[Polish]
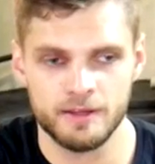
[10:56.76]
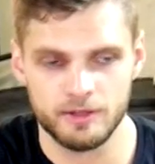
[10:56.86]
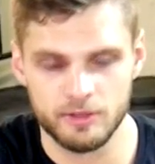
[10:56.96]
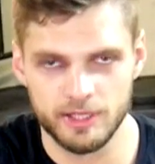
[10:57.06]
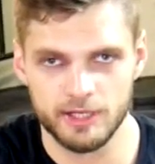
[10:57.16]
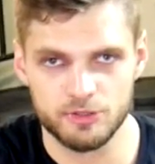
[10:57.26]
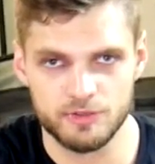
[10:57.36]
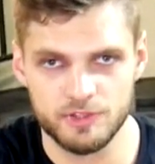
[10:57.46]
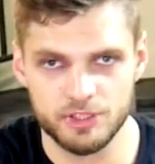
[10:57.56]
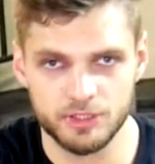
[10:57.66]
Kolana
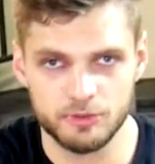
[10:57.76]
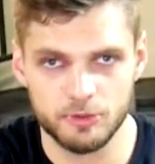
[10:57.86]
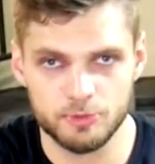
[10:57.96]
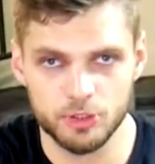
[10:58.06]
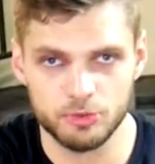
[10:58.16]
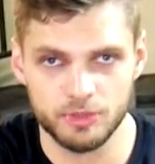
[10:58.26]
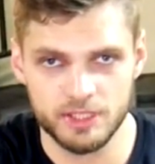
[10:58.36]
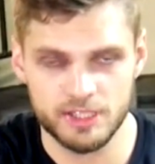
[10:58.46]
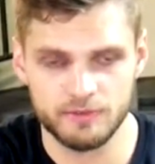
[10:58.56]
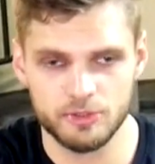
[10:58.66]
oczywiście idą do przodu i
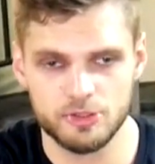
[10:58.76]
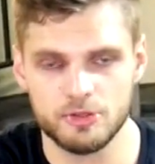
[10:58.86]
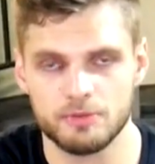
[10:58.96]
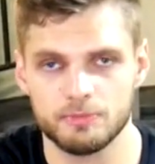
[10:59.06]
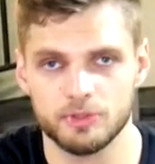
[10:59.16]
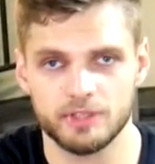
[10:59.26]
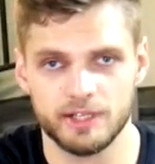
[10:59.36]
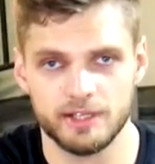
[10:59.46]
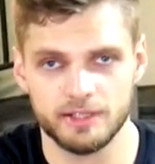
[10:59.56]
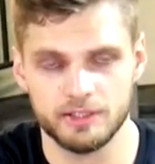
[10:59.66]
na zewnątrz,
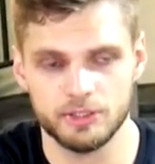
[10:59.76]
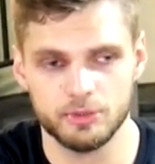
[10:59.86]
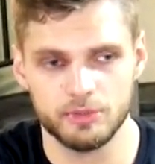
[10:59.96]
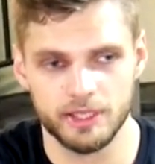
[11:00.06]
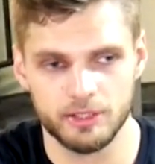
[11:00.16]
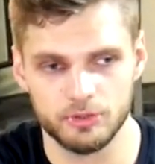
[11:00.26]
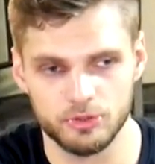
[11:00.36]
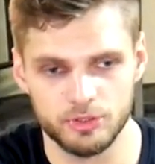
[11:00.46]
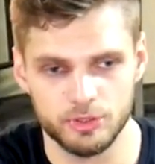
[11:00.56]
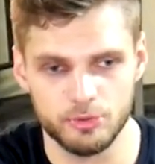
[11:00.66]
biodra idą lekko
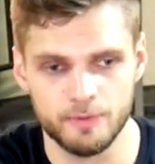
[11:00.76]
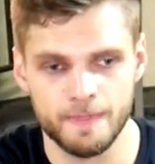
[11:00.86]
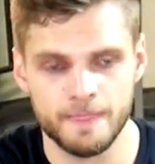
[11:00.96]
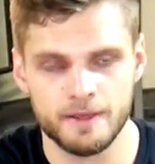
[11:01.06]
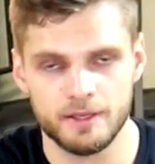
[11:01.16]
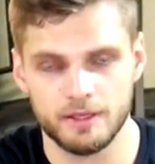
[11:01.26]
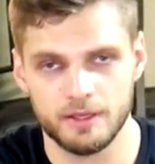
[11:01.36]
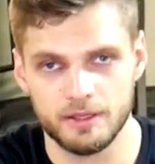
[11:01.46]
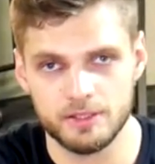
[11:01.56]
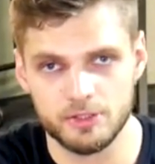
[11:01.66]
do tyłu e, i